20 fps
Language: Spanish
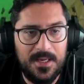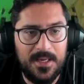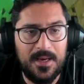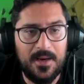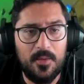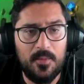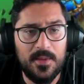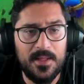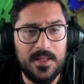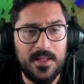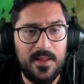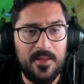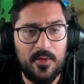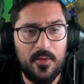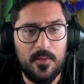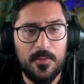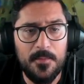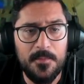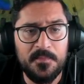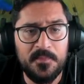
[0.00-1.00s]
Le han
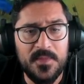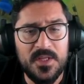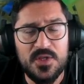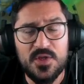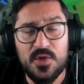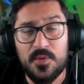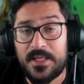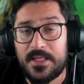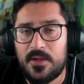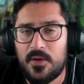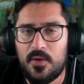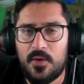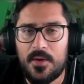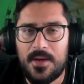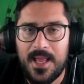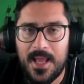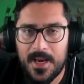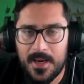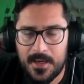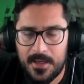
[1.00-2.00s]
aumentado sobre todo en
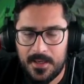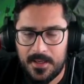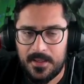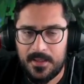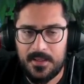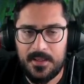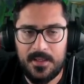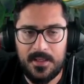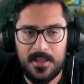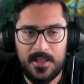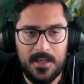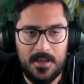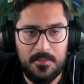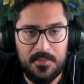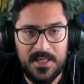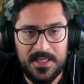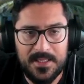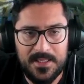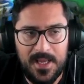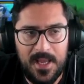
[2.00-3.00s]
early y en
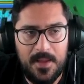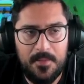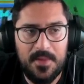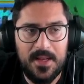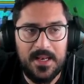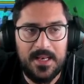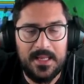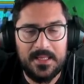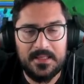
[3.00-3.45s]
mid game, en